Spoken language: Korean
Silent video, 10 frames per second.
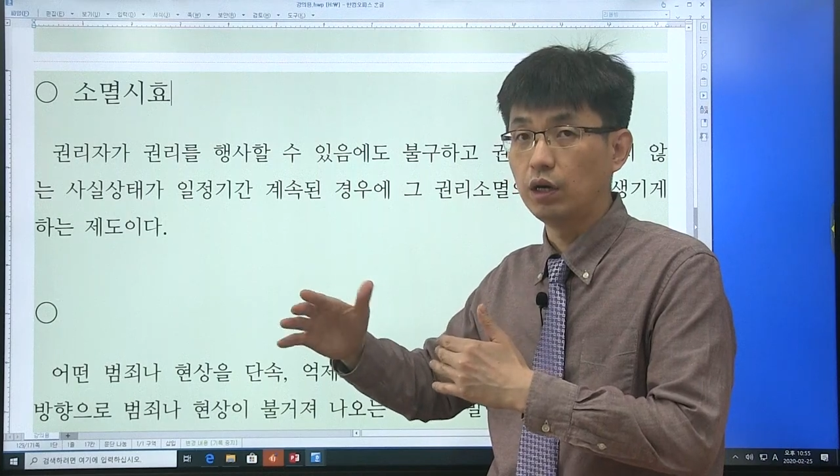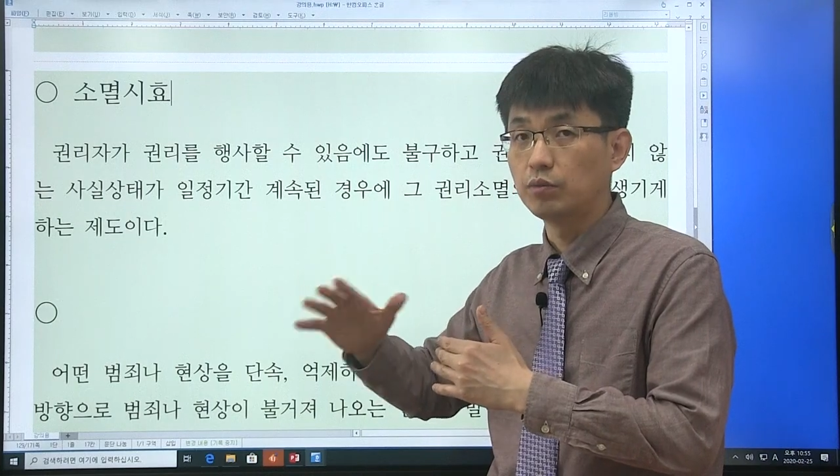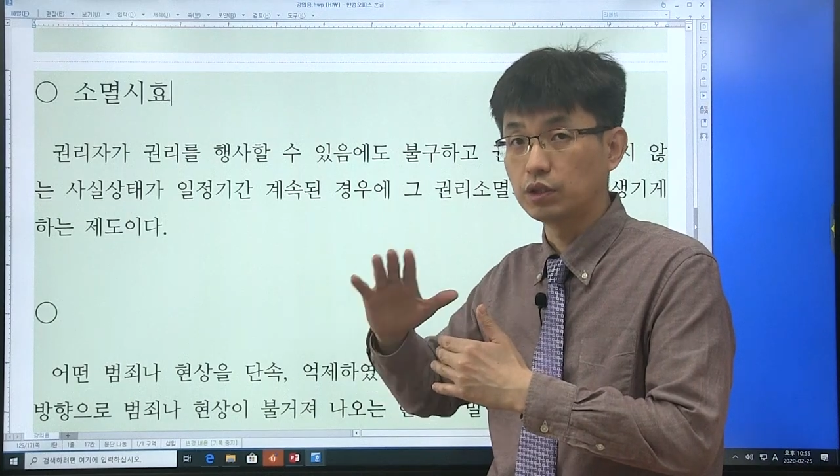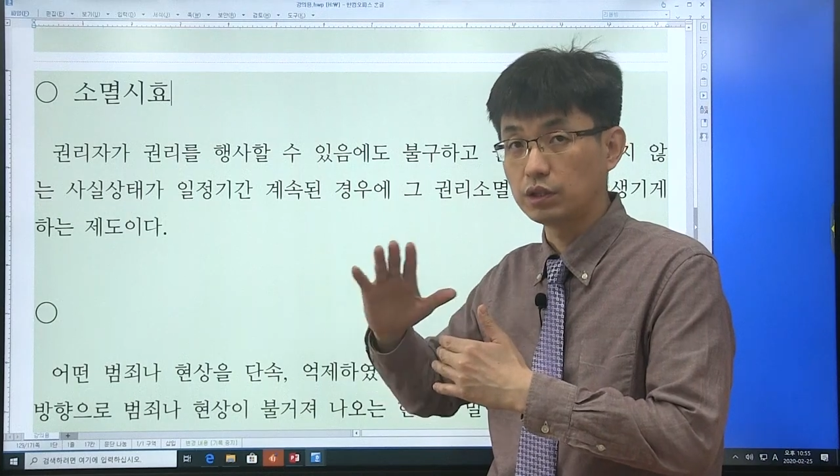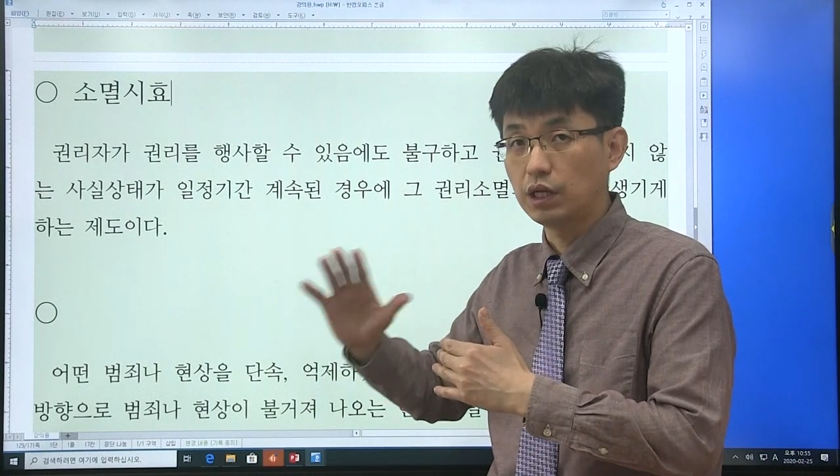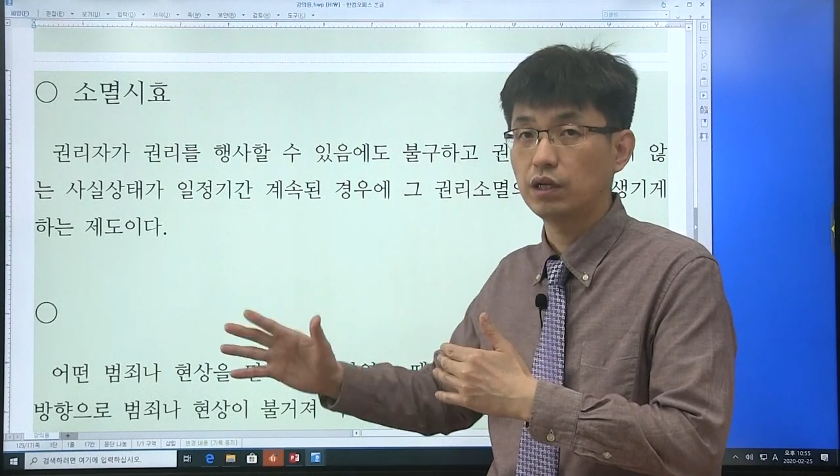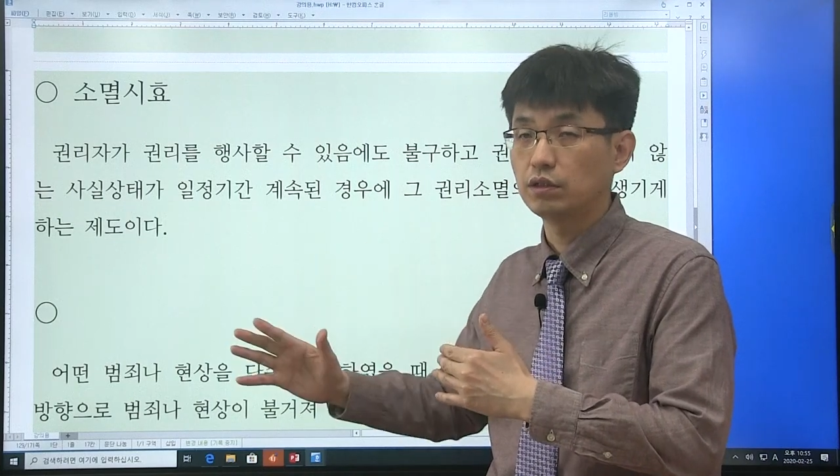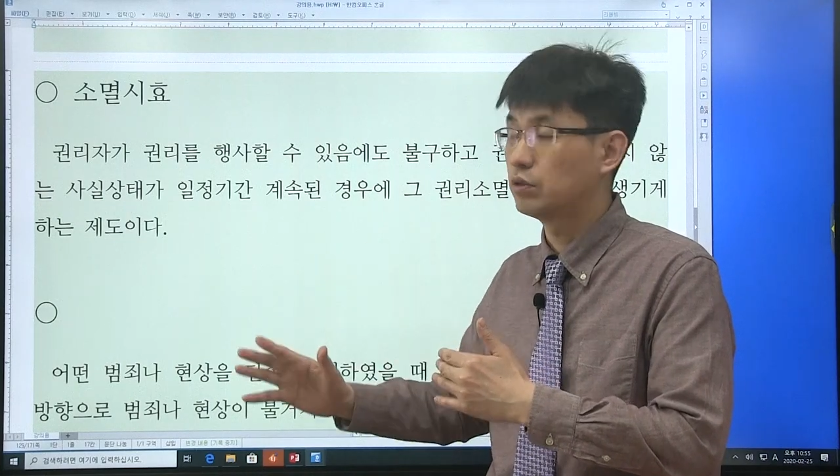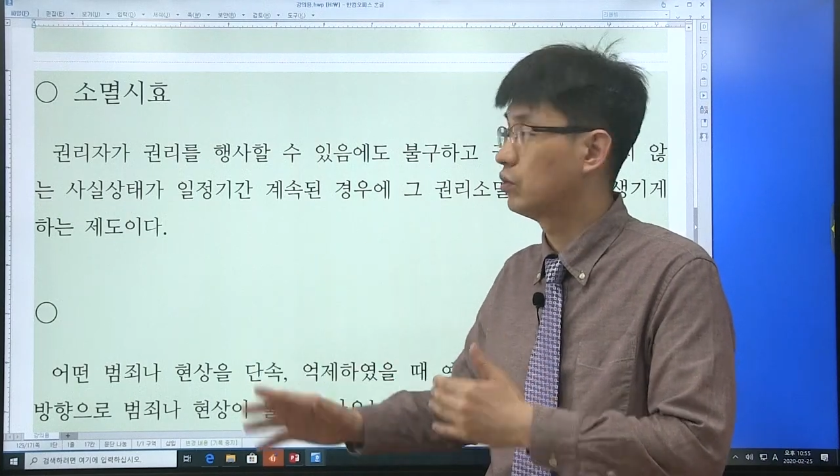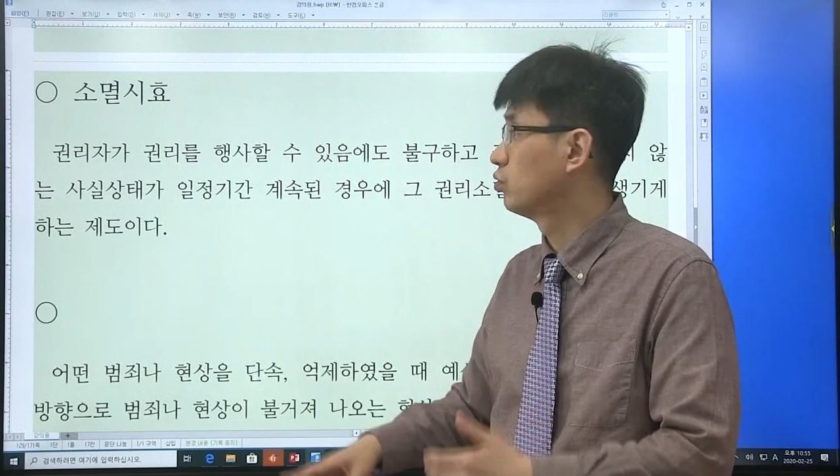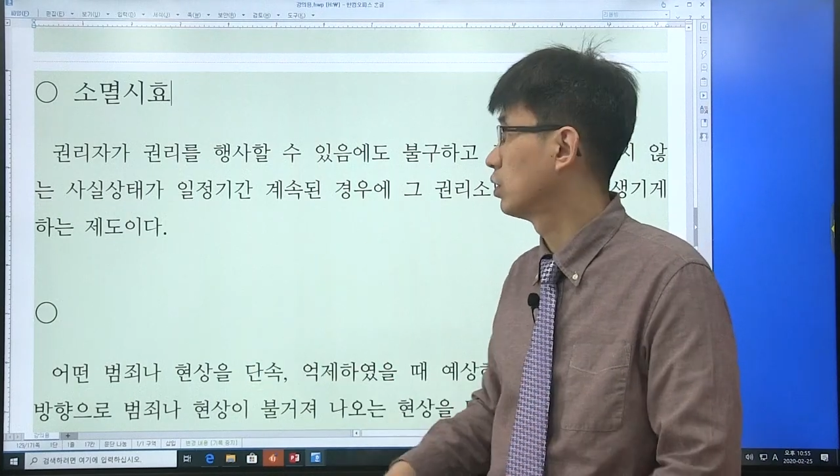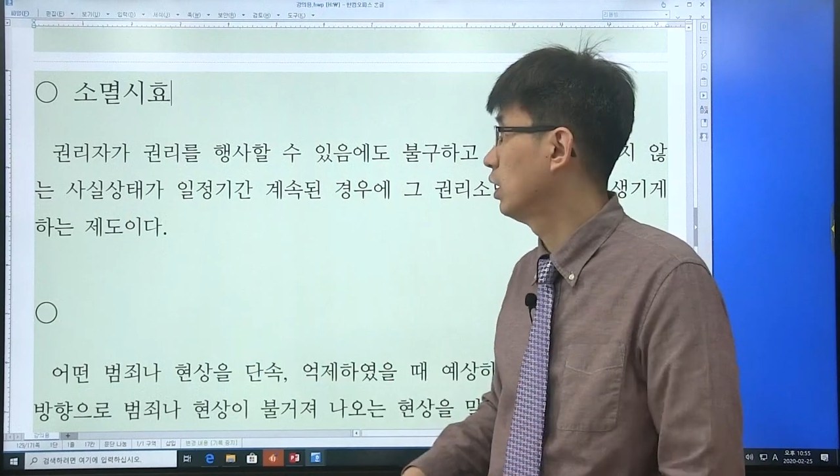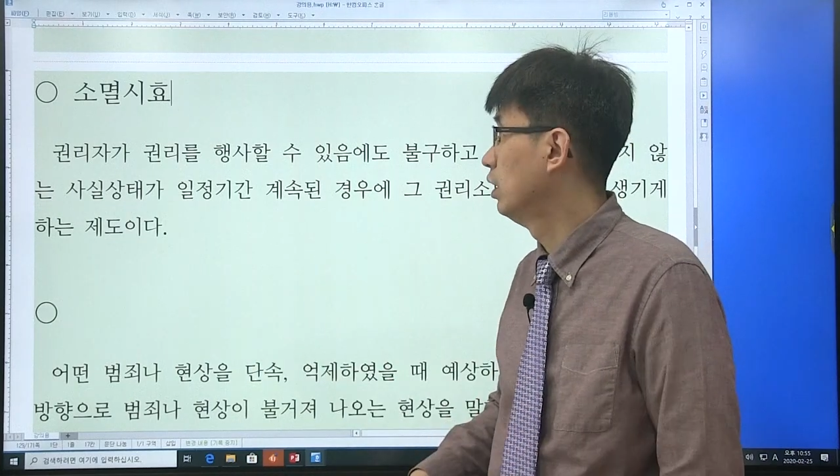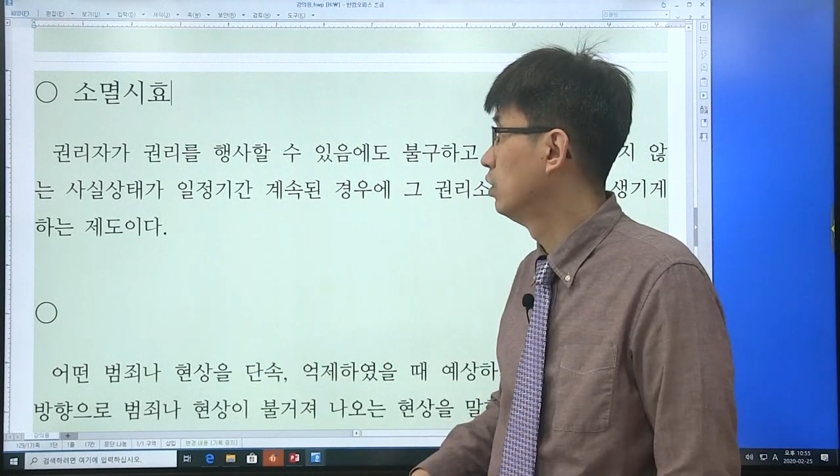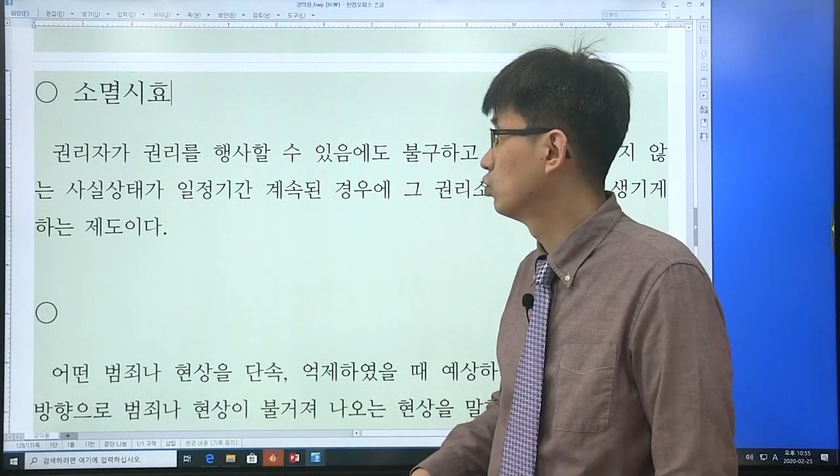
하면 그냥 사라지는 걸 우리가